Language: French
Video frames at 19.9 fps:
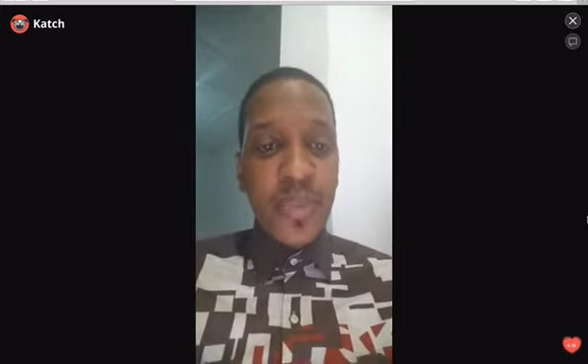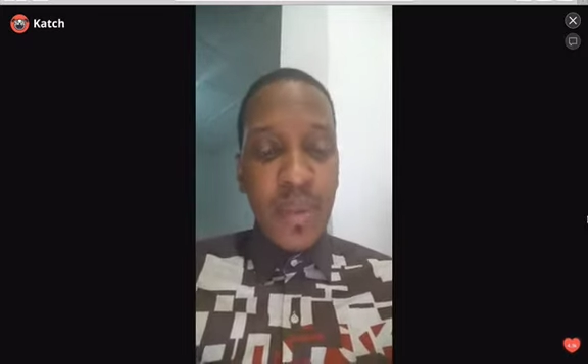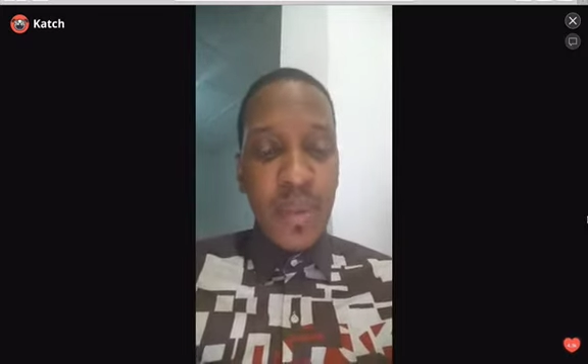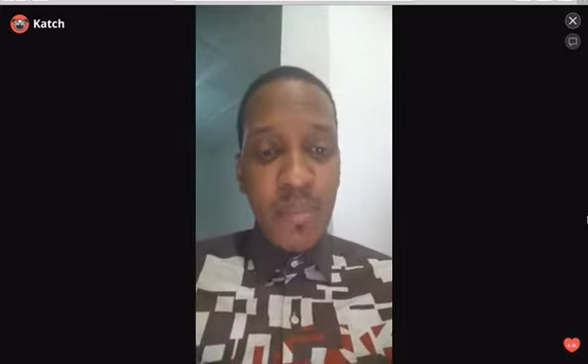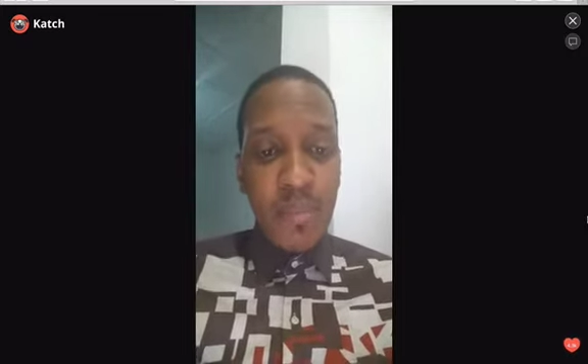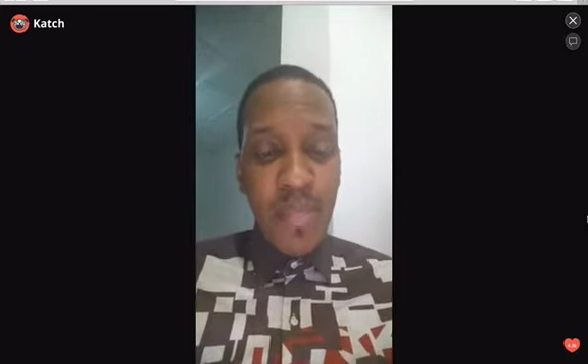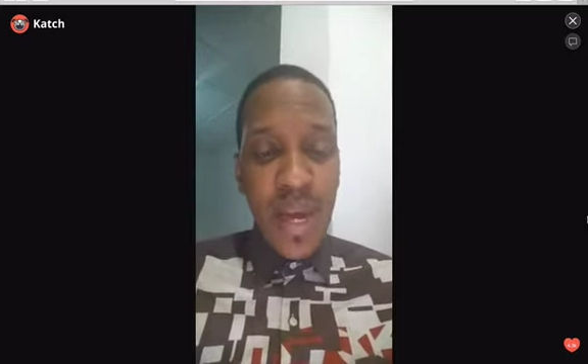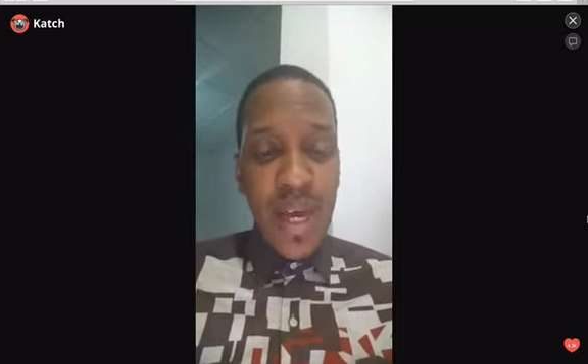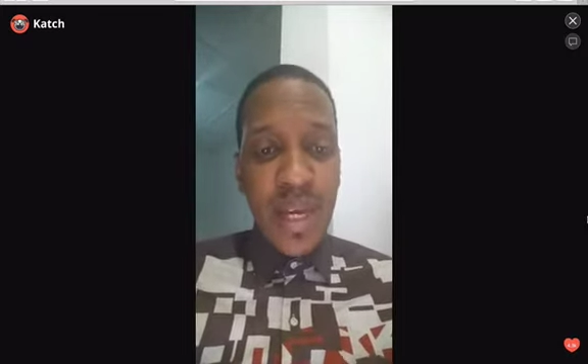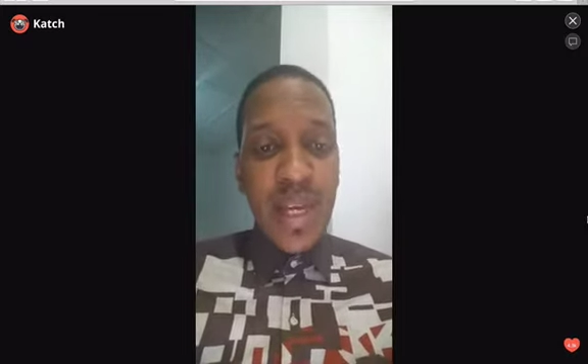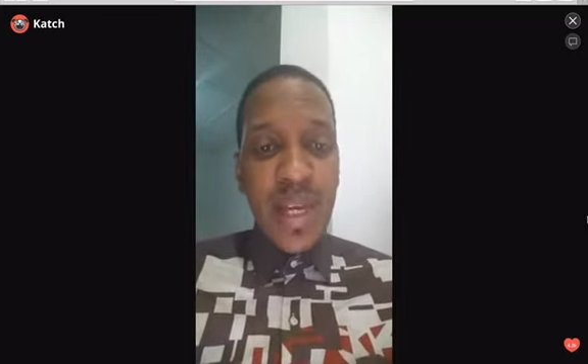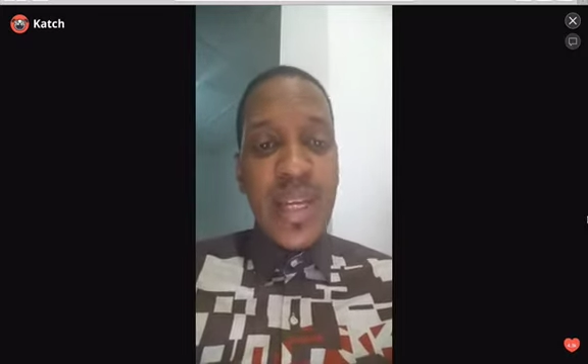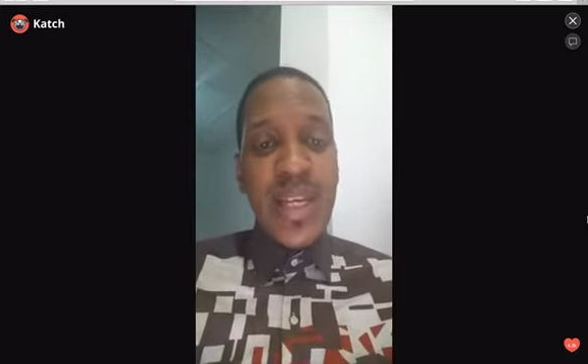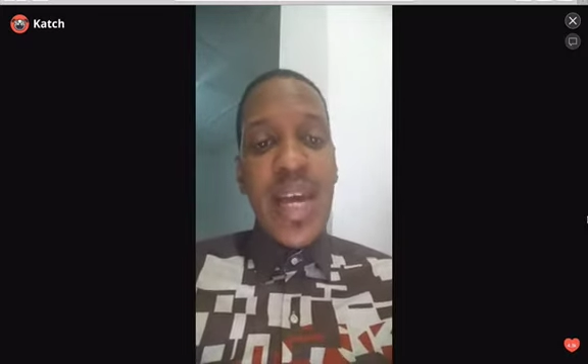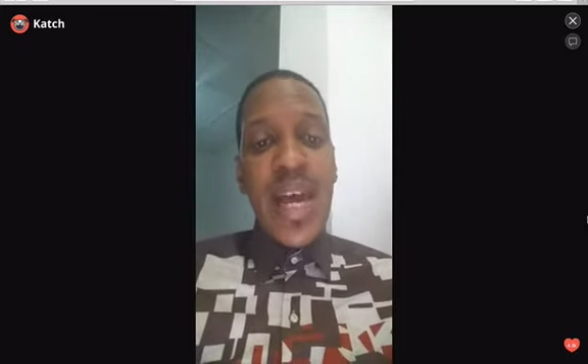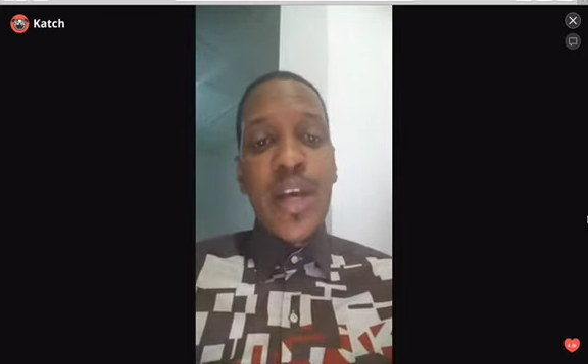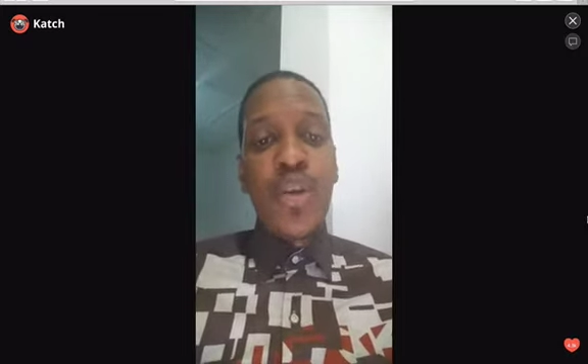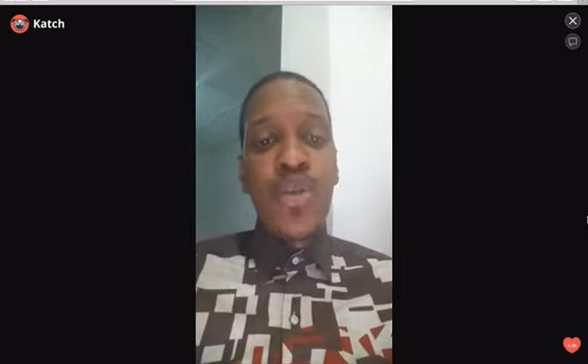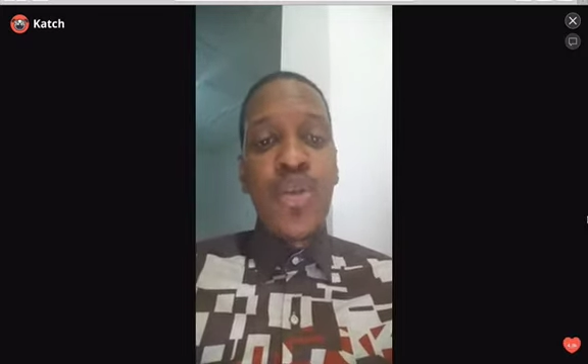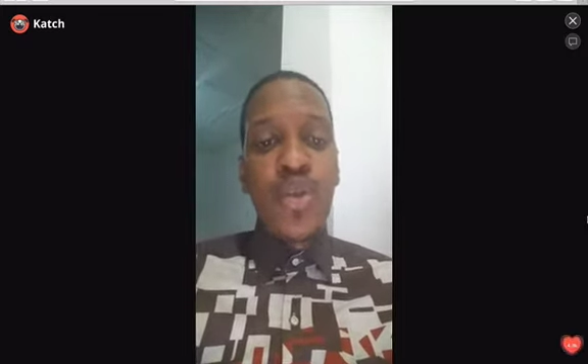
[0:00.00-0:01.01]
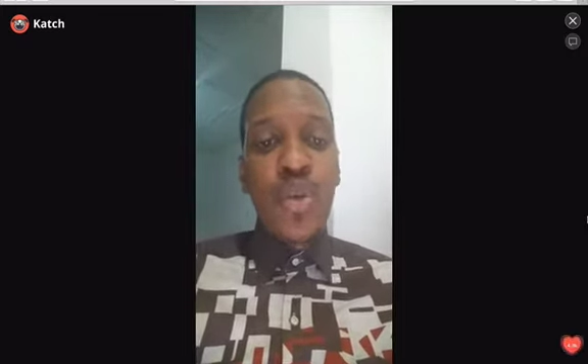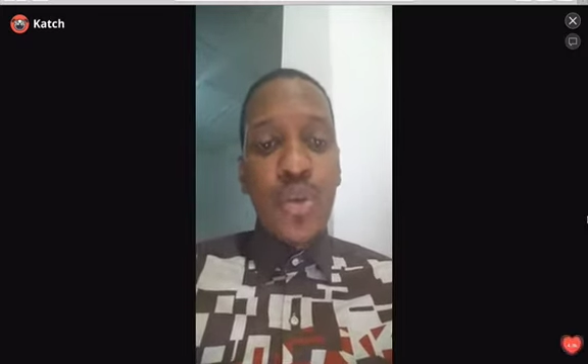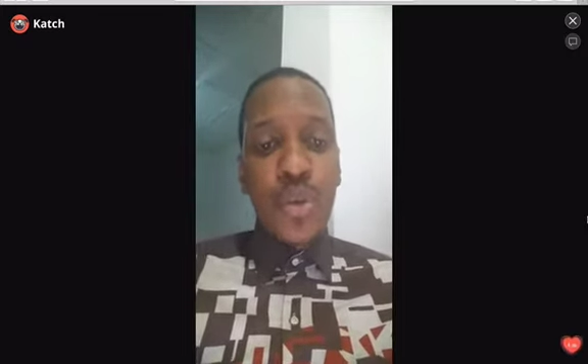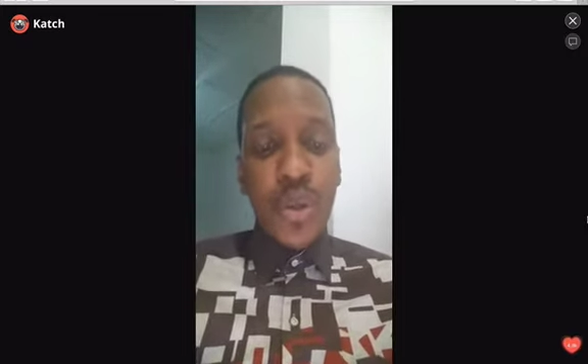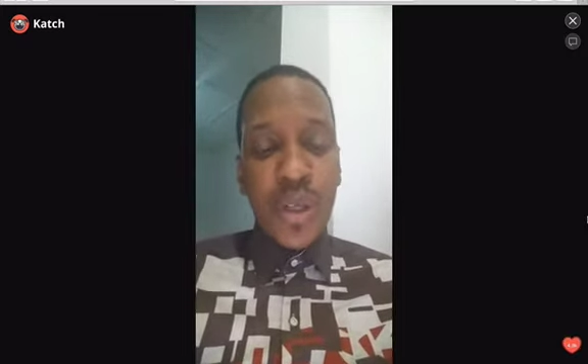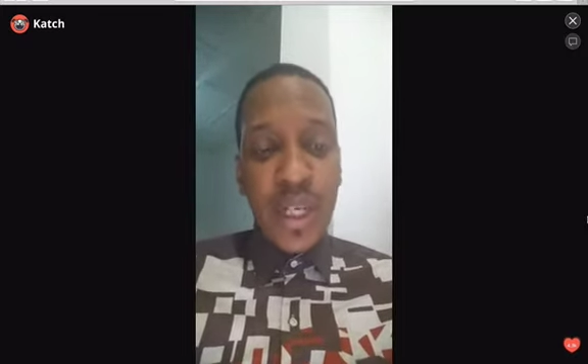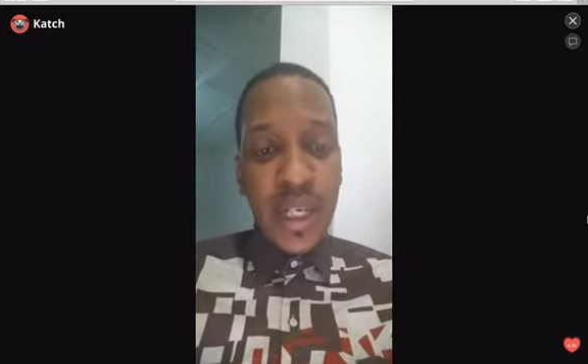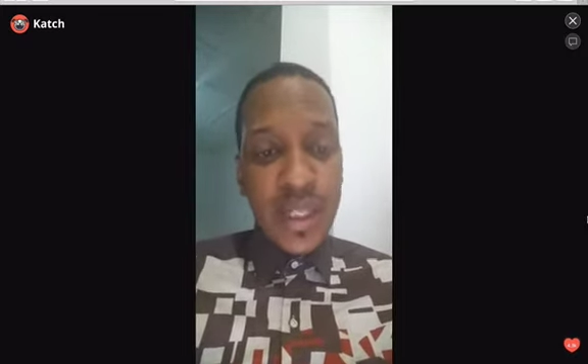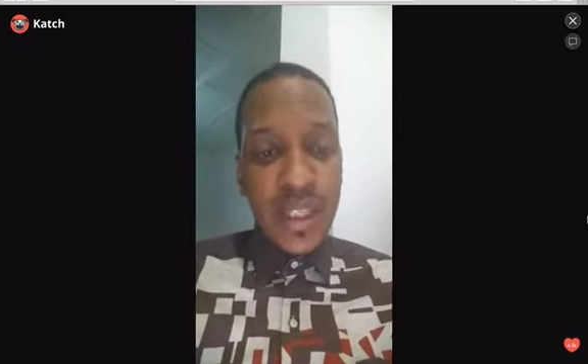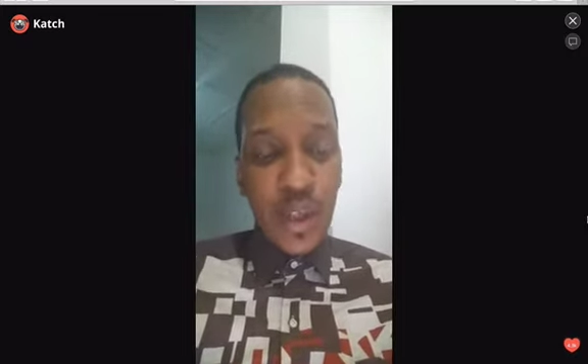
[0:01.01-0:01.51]
Mais il y a une autre
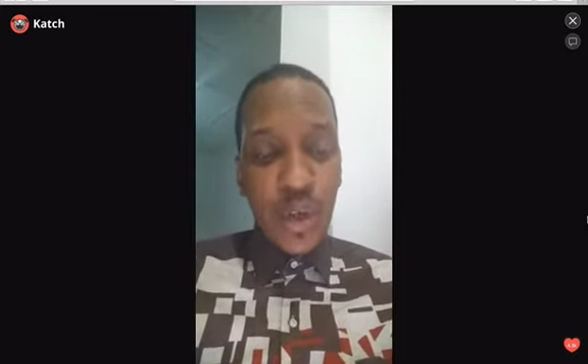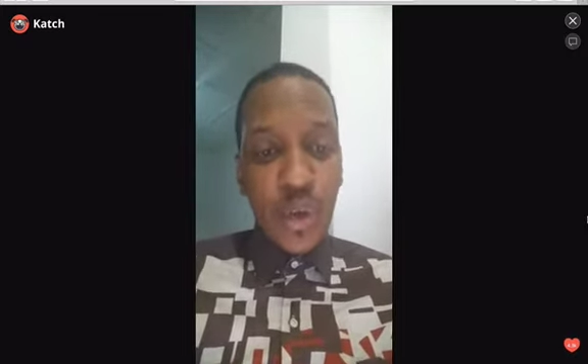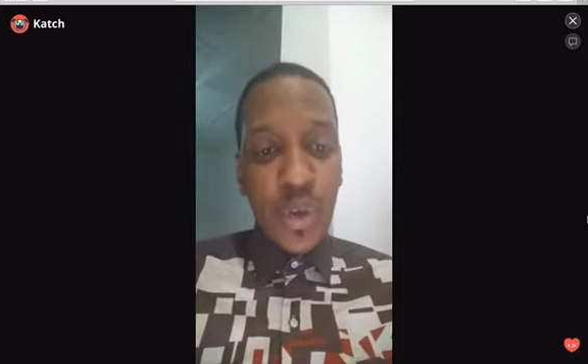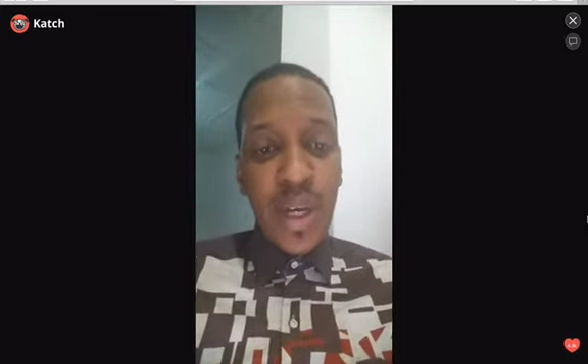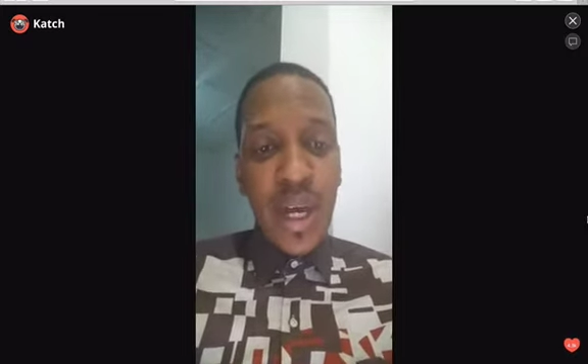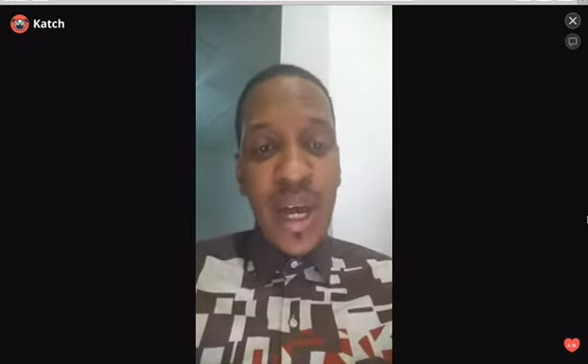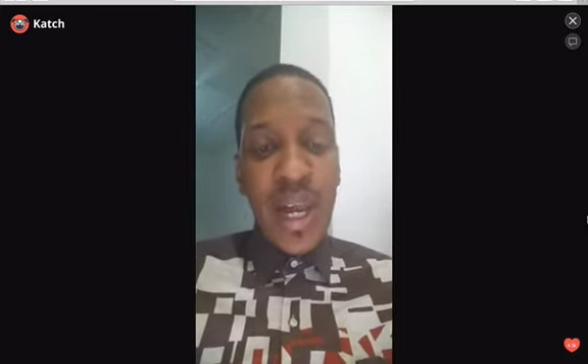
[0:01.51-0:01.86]
catégorie